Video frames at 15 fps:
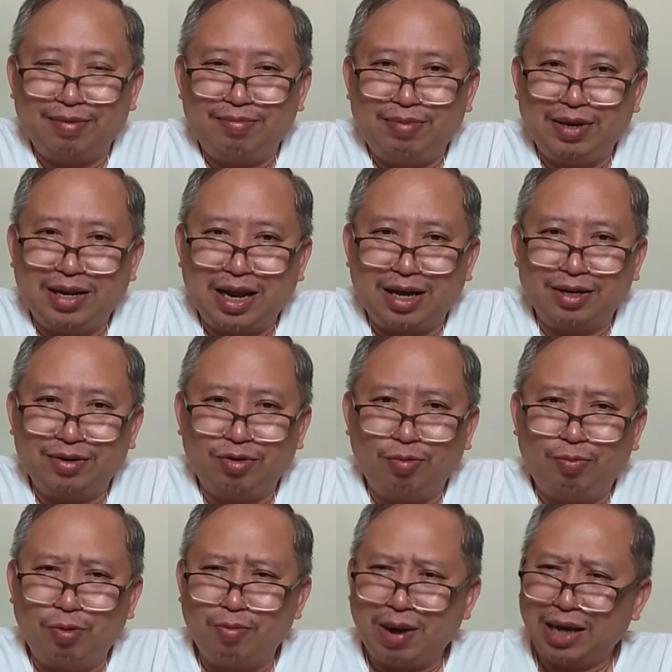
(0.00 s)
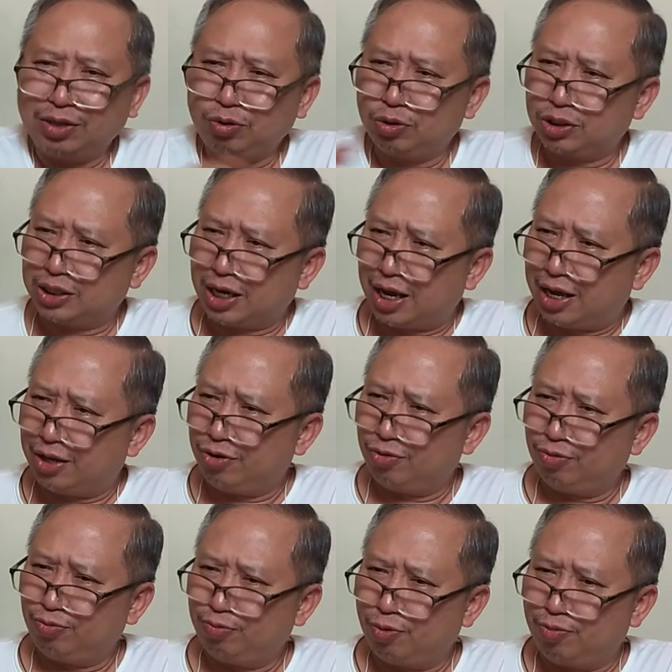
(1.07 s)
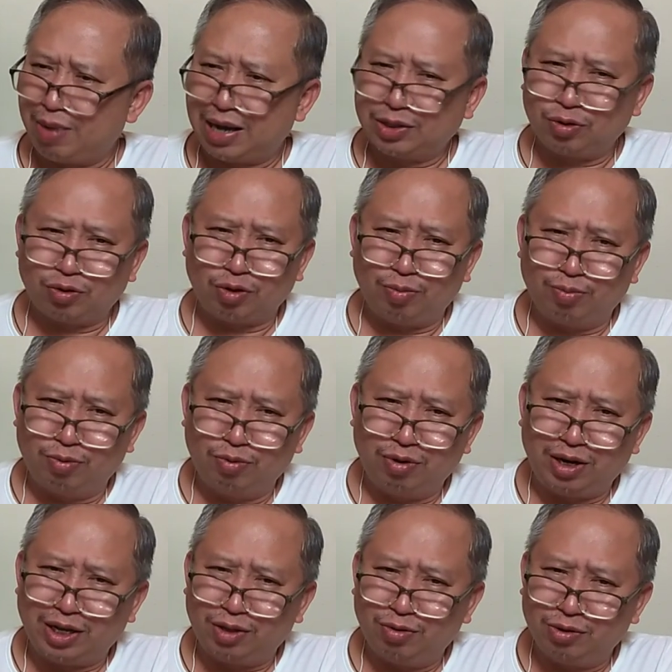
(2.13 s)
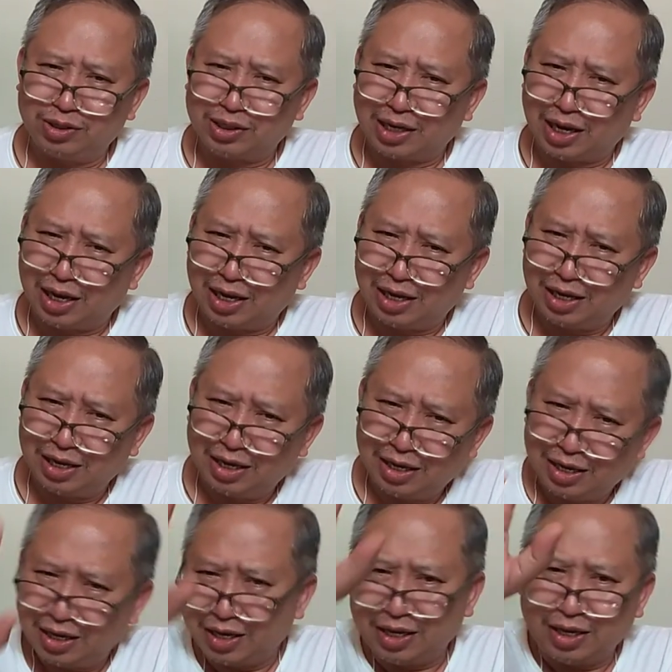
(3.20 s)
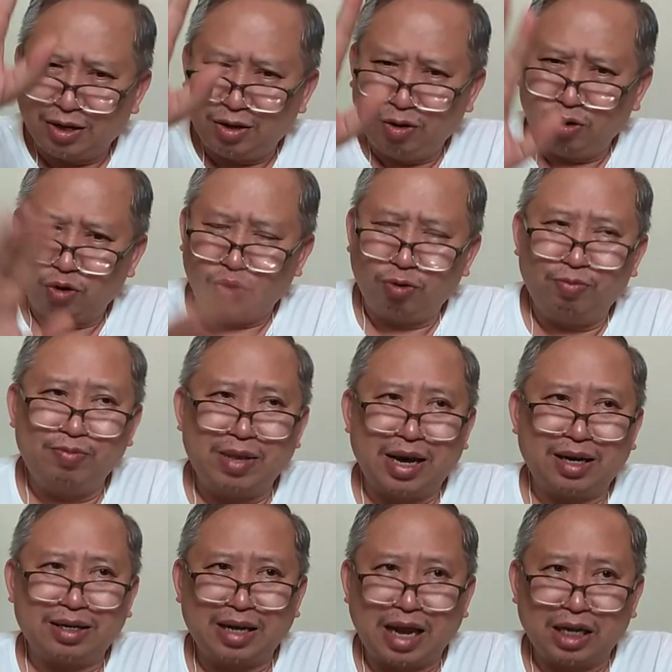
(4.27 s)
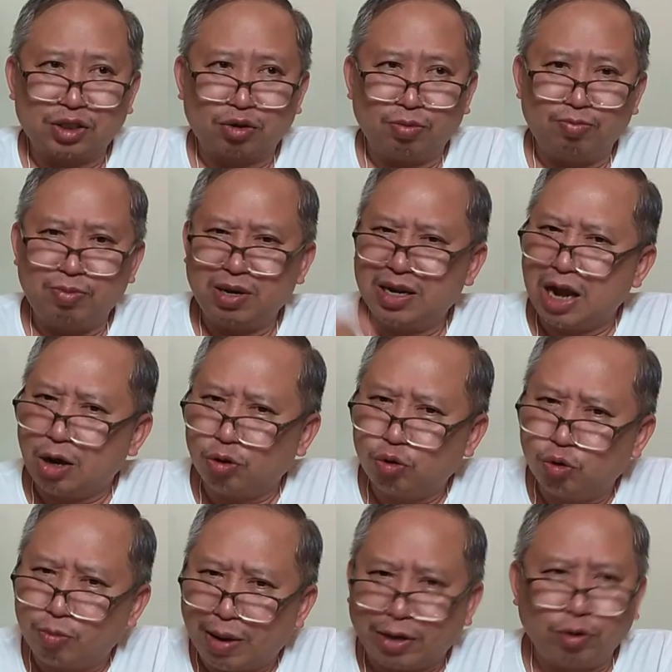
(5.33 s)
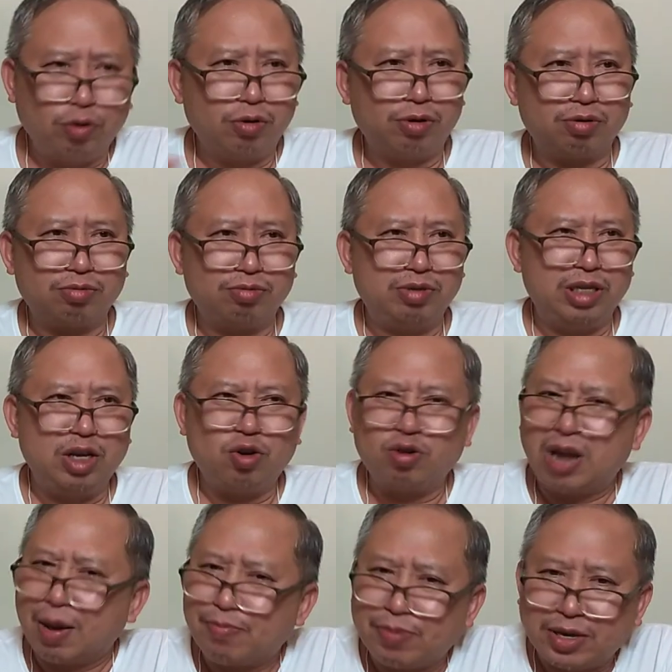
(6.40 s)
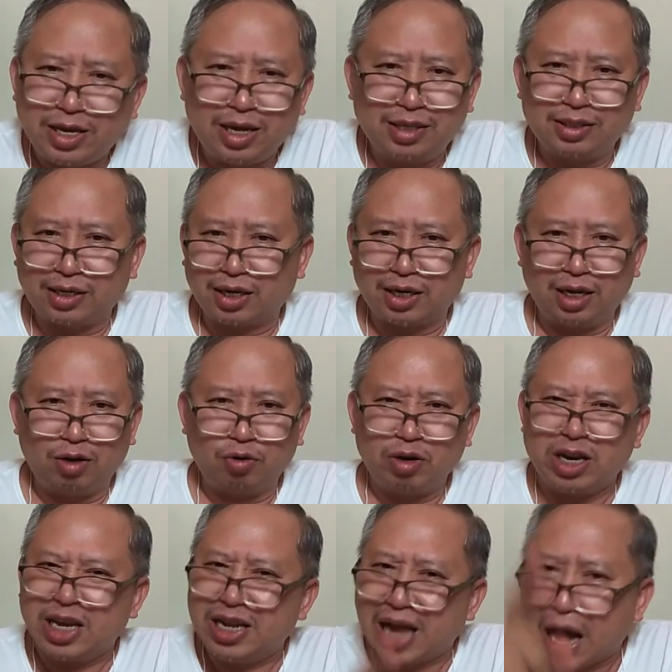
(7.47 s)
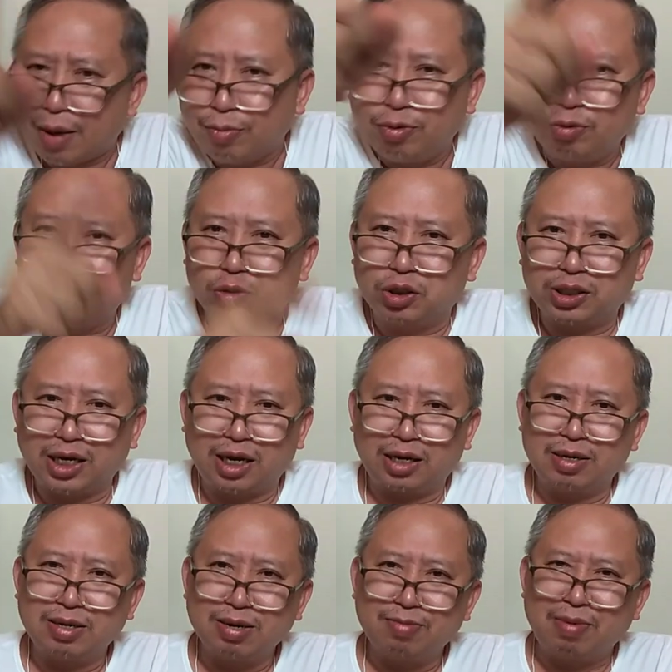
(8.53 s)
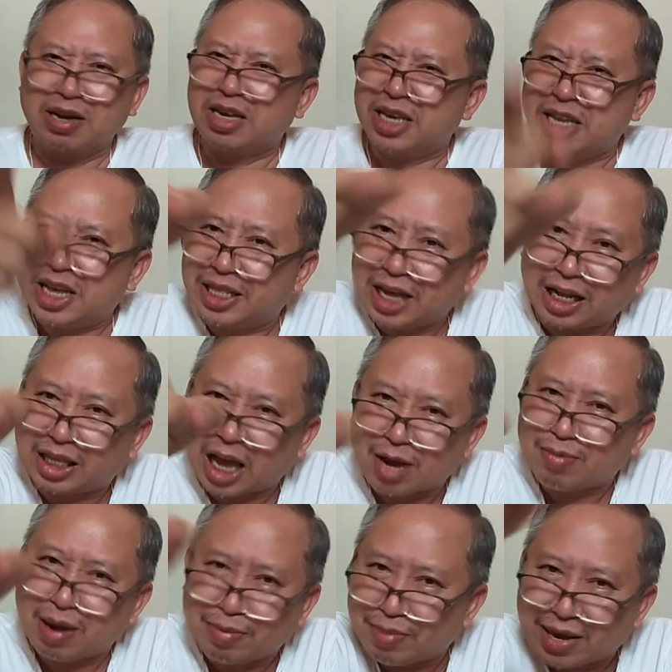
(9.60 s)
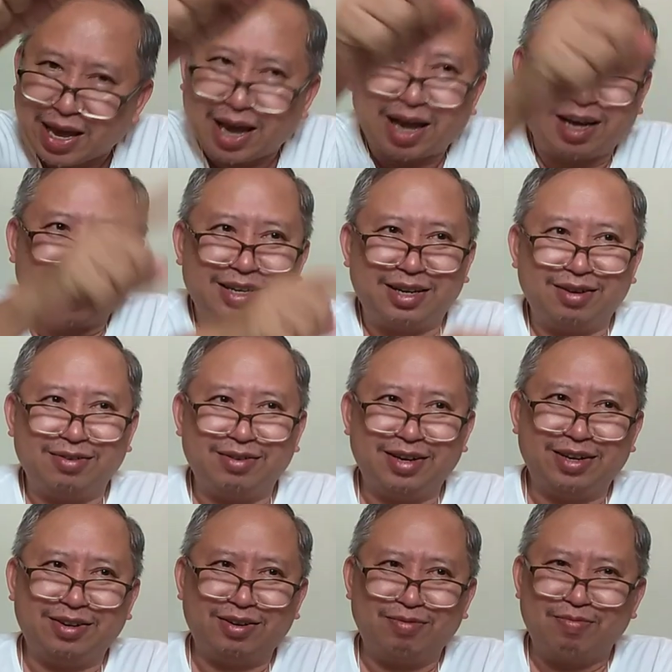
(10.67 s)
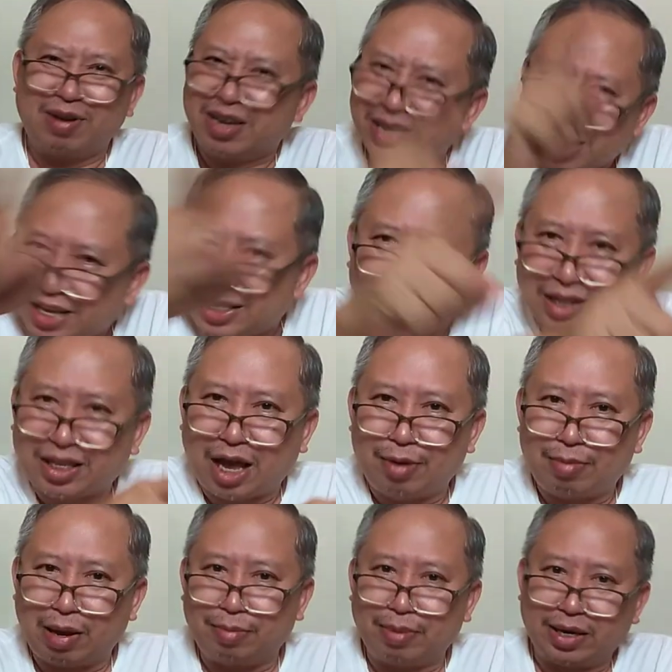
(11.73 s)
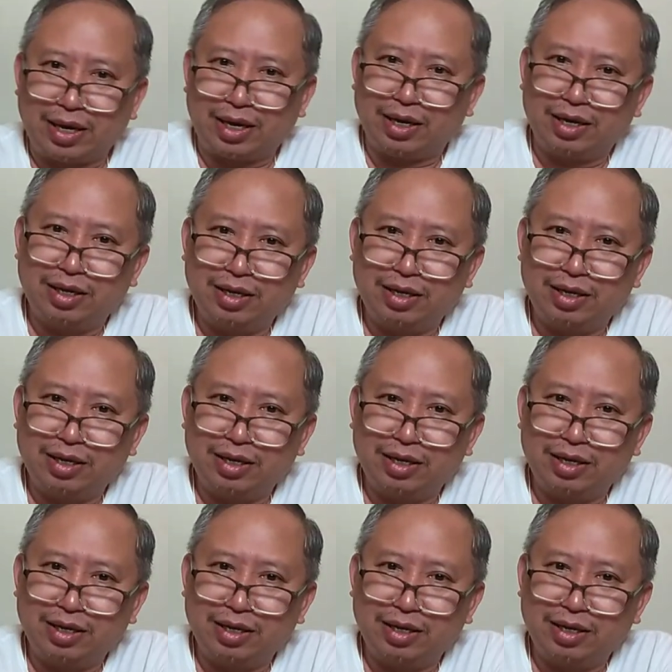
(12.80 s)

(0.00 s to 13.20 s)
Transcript: Biglang nung pumasok siya, nung pumasok yung bully dun sa loob ng classroom, biglang tumayo, hindi ko napigil sa sarili ko, hinamon ko siya. Magkita tayo mamaya. Ganun. Magkita tayo mamaya.